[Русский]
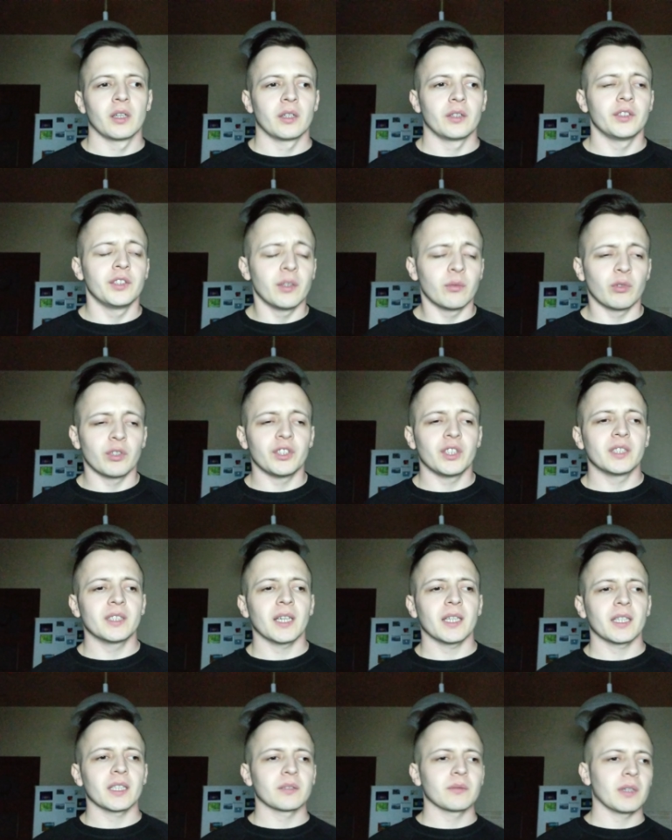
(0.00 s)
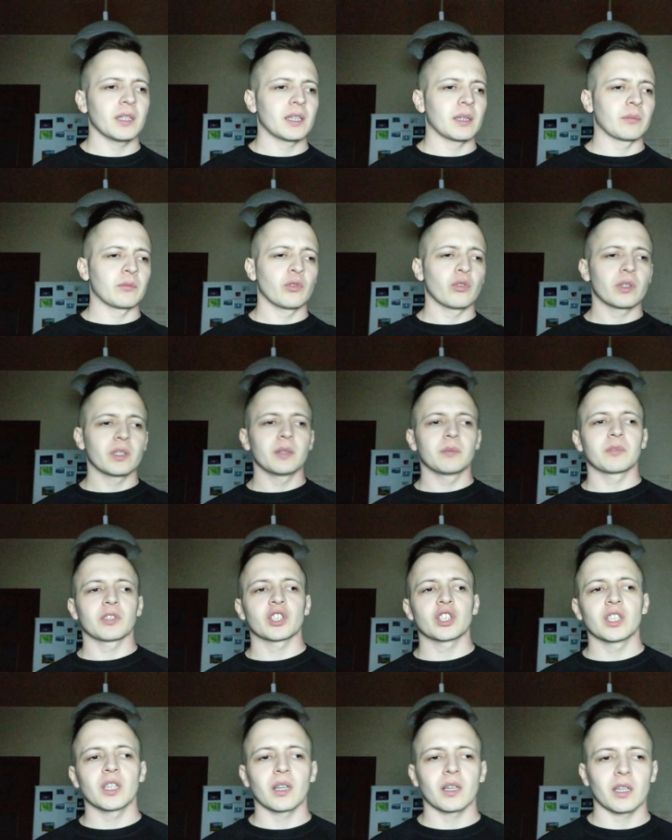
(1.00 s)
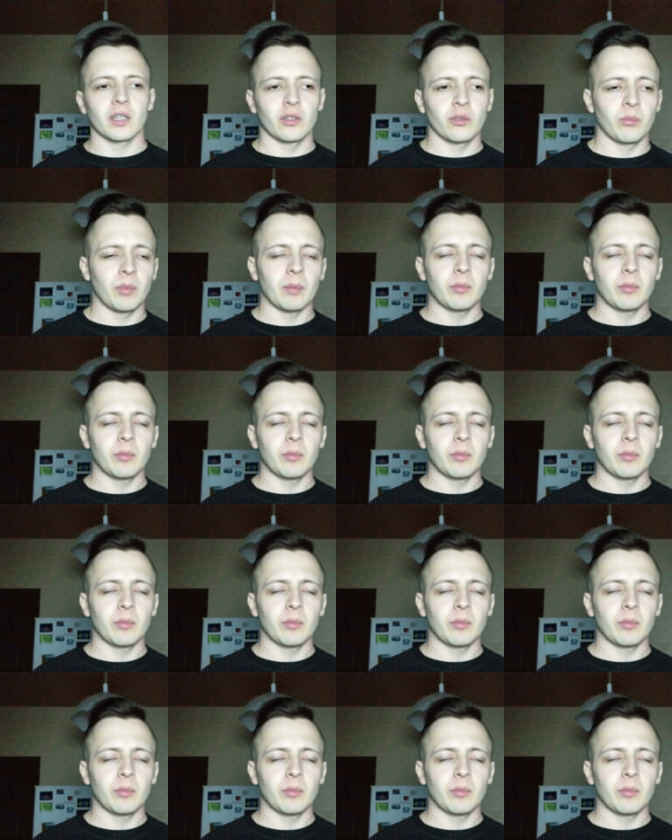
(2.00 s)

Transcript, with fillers: его нельзя назвать там, ну, каким-то широко, но ну,